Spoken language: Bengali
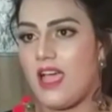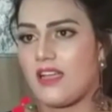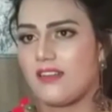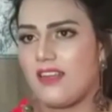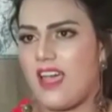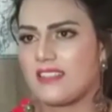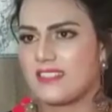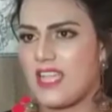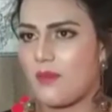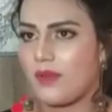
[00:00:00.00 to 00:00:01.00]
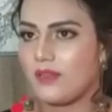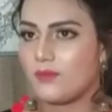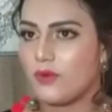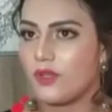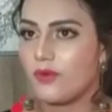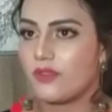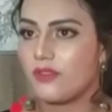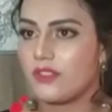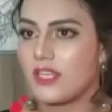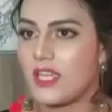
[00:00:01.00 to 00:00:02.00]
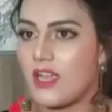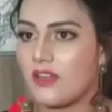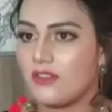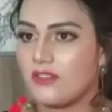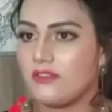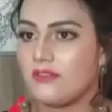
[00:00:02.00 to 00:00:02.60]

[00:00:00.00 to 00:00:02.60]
আর আজকে আমার পরিবর্তনটার কারণ